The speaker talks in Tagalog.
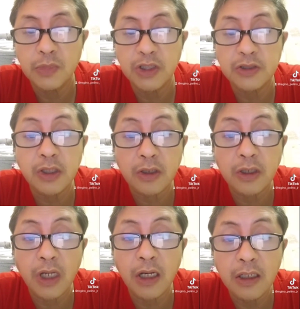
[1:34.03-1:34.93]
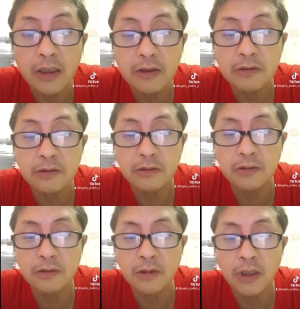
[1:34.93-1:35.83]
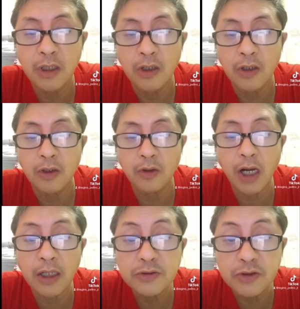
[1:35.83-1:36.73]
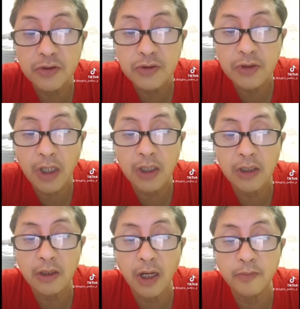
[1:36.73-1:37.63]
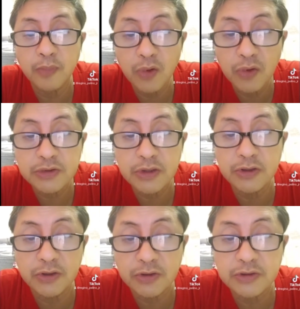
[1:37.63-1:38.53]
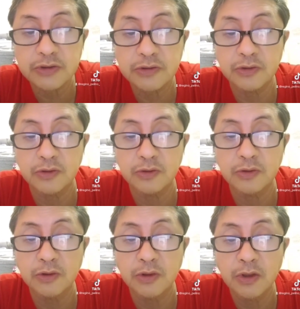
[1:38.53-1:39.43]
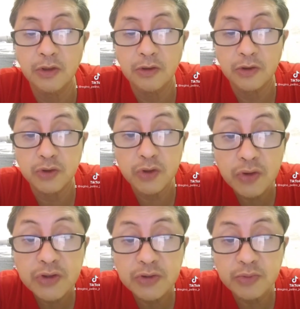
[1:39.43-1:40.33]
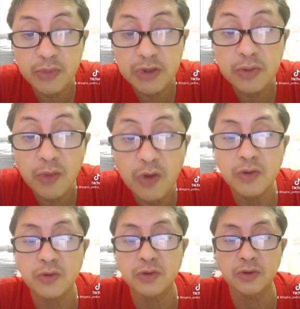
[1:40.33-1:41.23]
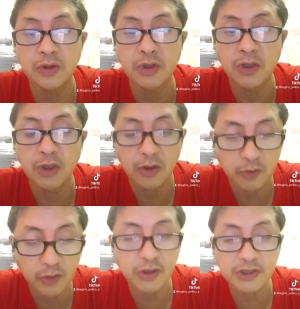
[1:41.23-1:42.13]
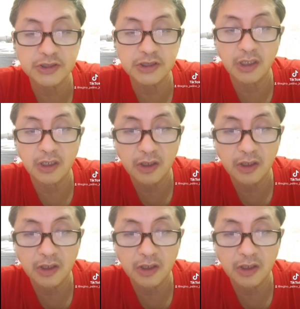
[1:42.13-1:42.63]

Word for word: eternal o ang, Diyo, ang, ang pulong sa Diyos Diyos mismo muna siya